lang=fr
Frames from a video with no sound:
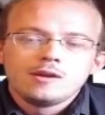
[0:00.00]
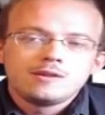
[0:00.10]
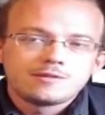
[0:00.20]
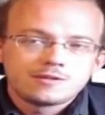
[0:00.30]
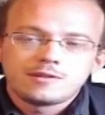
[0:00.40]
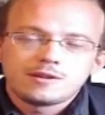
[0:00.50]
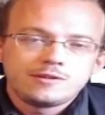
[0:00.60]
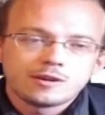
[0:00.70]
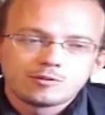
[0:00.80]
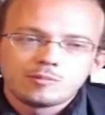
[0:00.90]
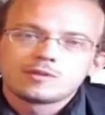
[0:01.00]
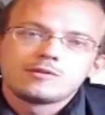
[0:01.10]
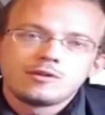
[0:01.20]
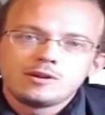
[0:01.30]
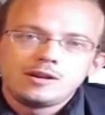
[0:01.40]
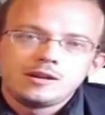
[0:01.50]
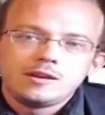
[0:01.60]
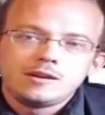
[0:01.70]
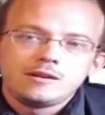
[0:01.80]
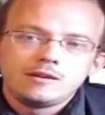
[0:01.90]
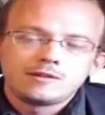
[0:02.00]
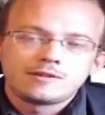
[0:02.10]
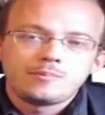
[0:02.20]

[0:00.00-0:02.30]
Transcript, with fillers: c'est-à-dire que maintenant, les,